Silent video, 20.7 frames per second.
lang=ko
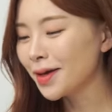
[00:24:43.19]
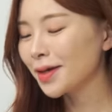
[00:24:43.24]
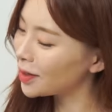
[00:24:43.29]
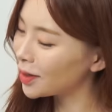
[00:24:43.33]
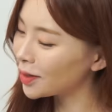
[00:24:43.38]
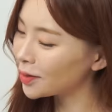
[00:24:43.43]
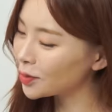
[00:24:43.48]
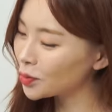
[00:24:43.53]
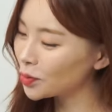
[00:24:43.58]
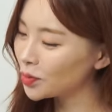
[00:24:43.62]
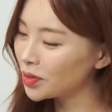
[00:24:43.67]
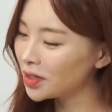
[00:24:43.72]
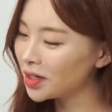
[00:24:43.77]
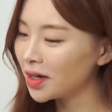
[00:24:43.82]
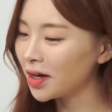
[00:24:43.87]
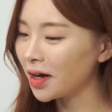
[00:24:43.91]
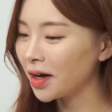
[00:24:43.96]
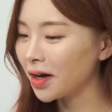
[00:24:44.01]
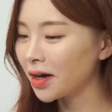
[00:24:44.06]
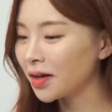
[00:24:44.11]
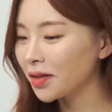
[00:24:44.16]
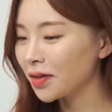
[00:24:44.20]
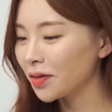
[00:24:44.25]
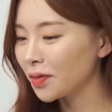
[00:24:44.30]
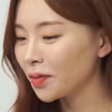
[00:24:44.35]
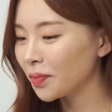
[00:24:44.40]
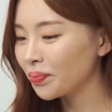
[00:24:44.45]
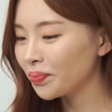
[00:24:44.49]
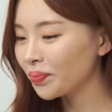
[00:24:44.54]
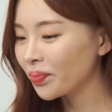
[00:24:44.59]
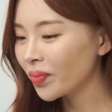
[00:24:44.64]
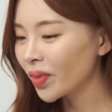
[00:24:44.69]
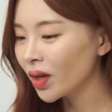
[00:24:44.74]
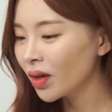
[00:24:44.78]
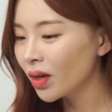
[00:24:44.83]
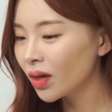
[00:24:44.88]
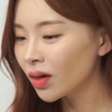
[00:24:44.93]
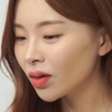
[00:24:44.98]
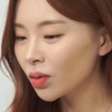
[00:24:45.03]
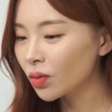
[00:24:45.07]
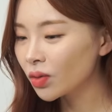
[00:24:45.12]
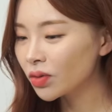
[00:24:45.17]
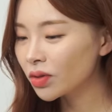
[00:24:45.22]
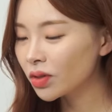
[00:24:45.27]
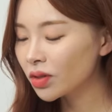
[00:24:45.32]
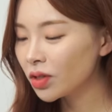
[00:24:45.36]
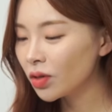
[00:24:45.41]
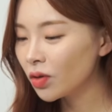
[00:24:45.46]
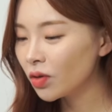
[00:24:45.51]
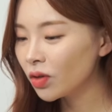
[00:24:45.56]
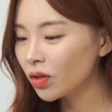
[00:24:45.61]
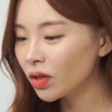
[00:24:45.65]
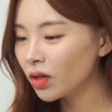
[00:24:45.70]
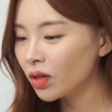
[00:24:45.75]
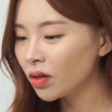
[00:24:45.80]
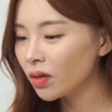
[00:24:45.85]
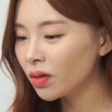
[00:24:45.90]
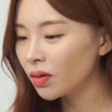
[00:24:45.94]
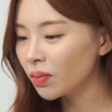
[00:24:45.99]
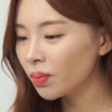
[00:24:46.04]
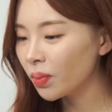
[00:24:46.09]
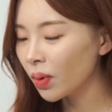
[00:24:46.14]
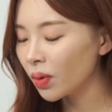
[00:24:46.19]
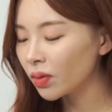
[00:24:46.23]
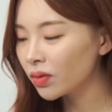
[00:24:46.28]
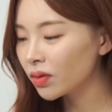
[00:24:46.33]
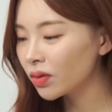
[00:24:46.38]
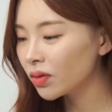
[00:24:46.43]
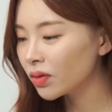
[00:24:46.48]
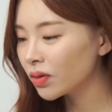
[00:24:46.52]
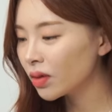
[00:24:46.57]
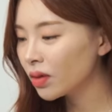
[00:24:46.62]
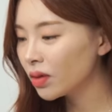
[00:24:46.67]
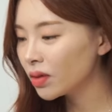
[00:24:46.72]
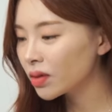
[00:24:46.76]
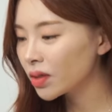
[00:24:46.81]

약간 좀 이해가 안 가네요. 그리고 스티어링휠 버튼을